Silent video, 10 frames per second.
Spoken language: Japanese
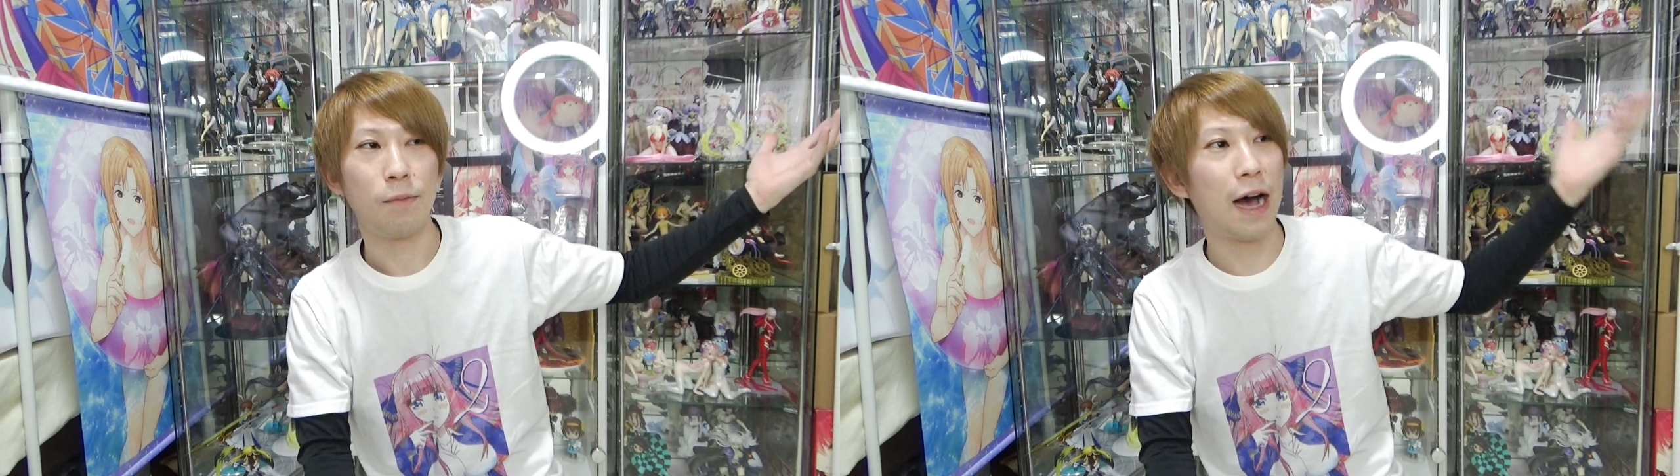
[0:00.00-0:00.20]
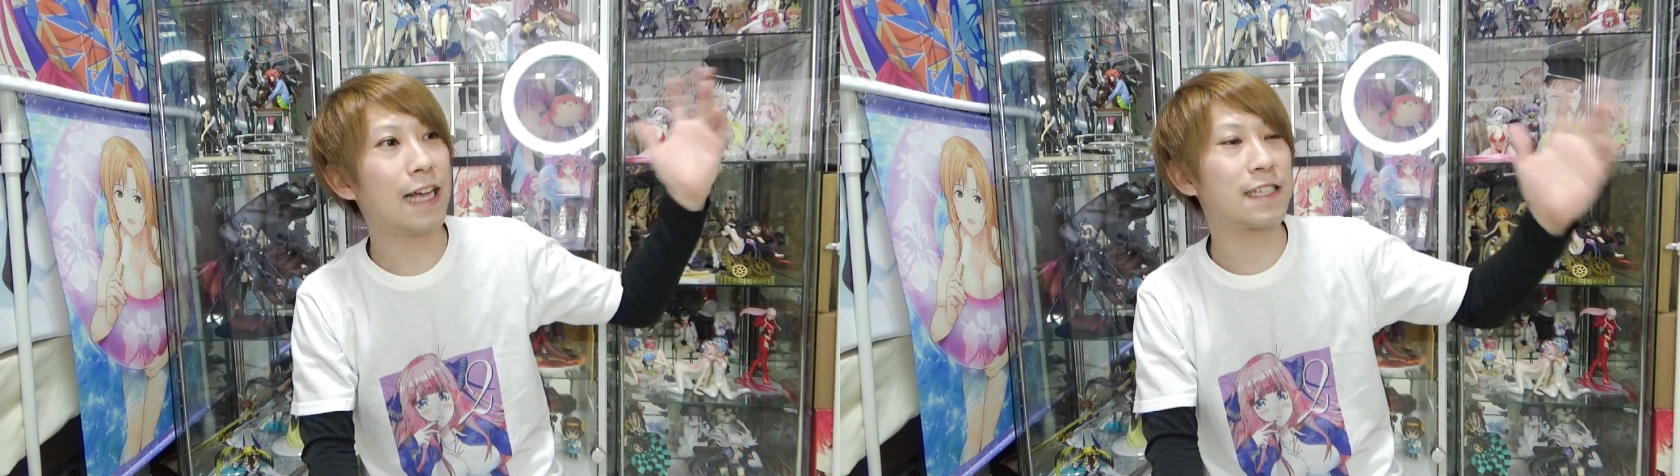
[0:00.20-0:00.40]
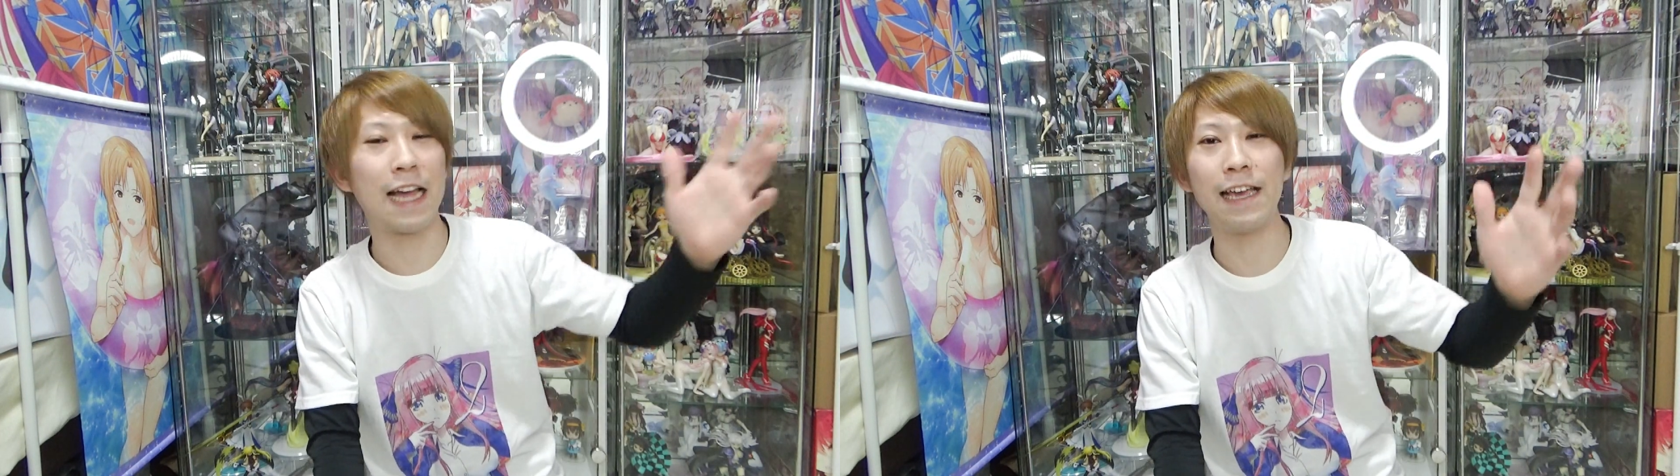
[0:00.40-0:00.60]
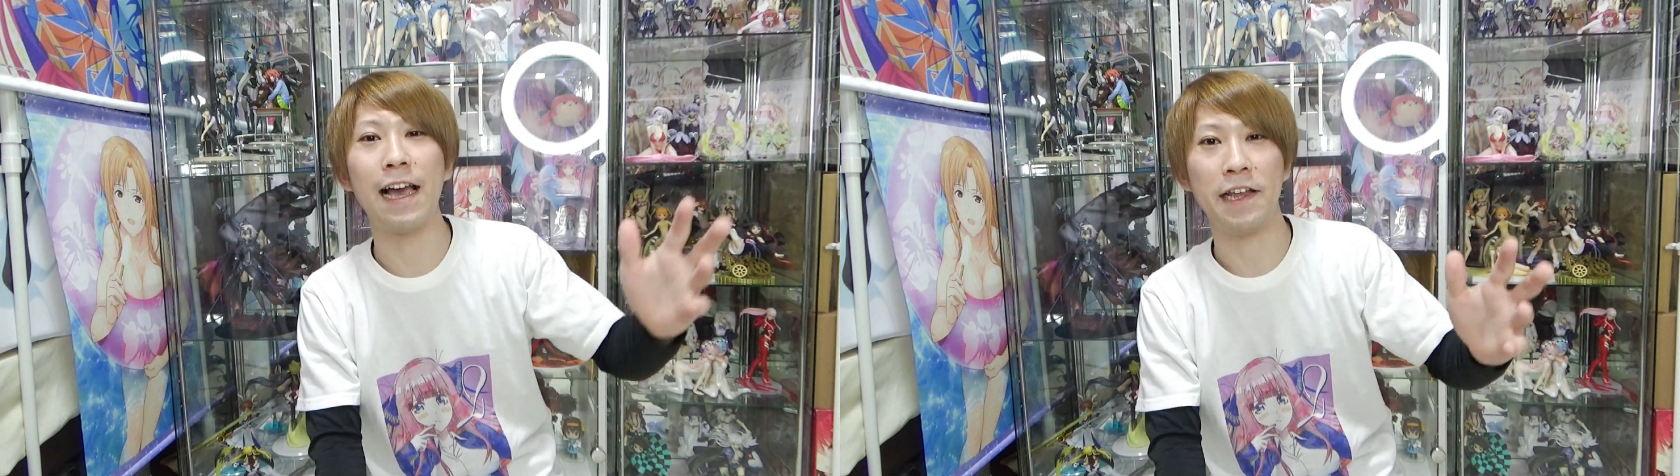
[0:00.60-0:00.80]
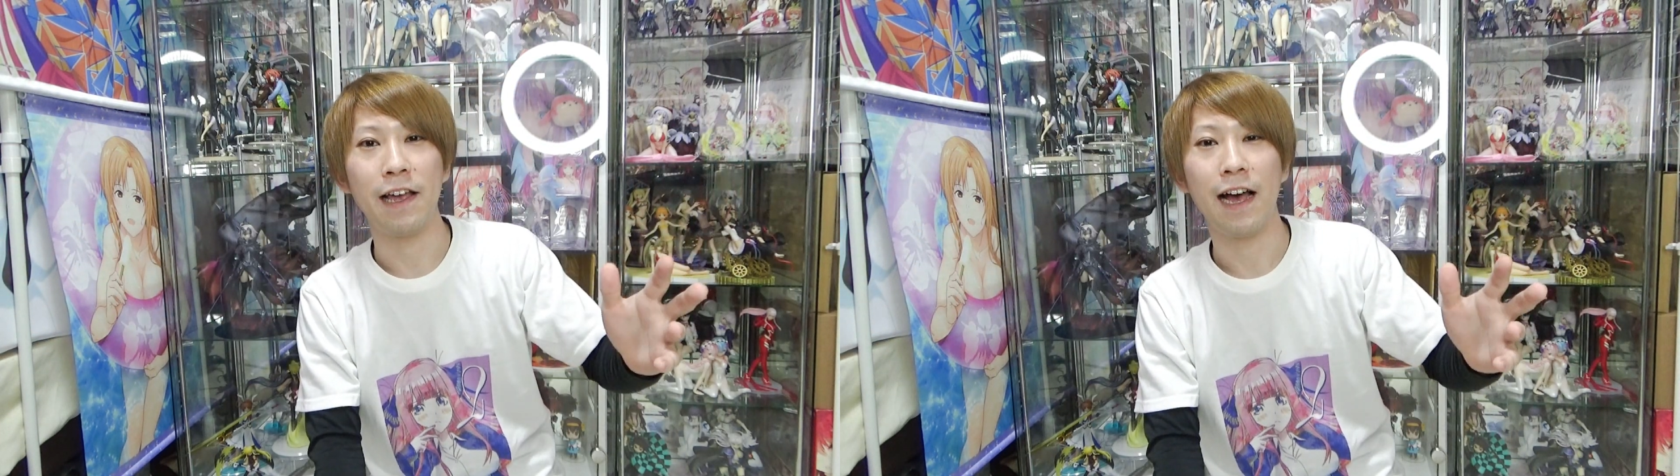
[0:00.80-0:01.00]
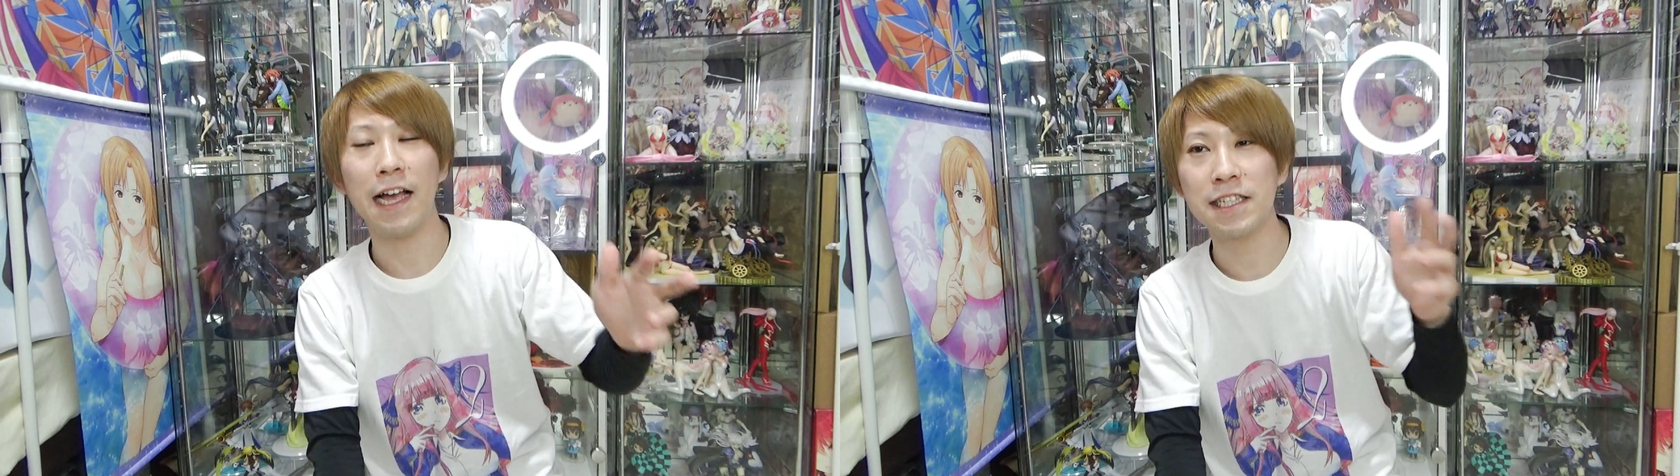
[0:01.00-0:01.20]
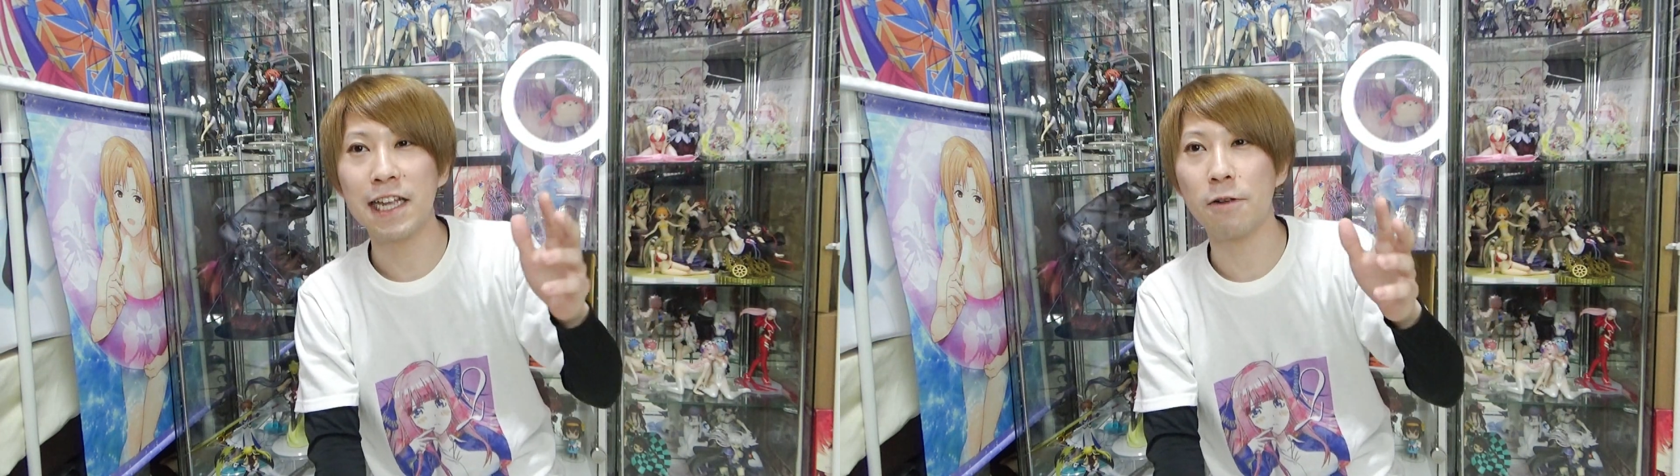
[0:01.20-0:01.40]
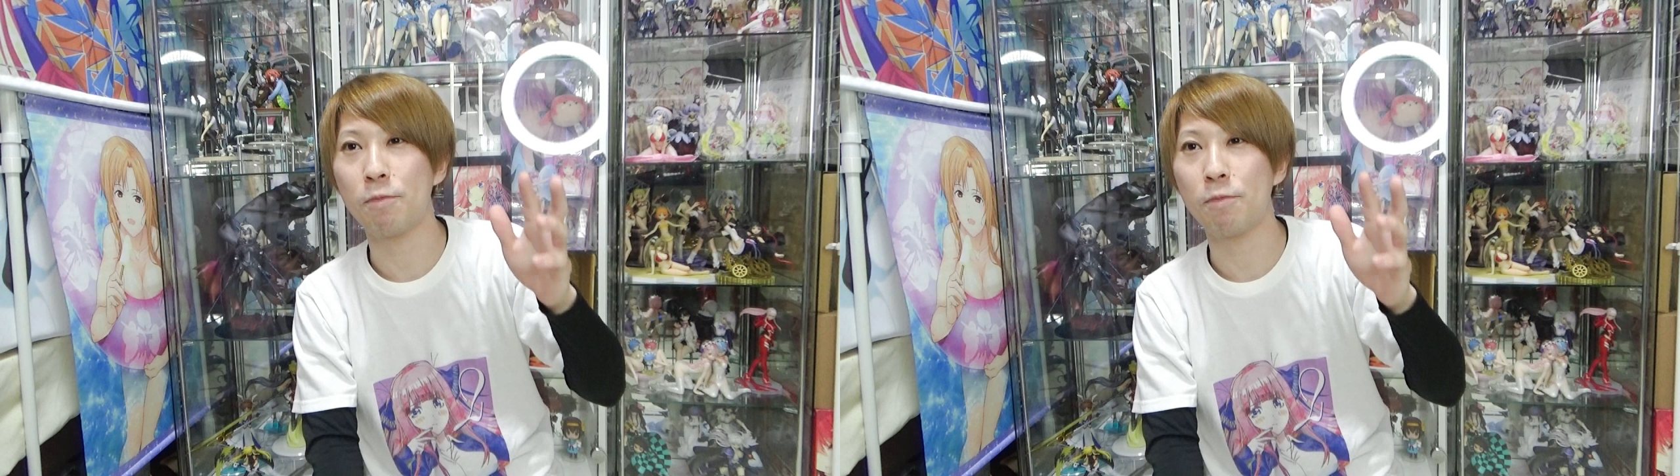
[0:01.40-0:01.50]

まあ、アスナ以外ね。アスナ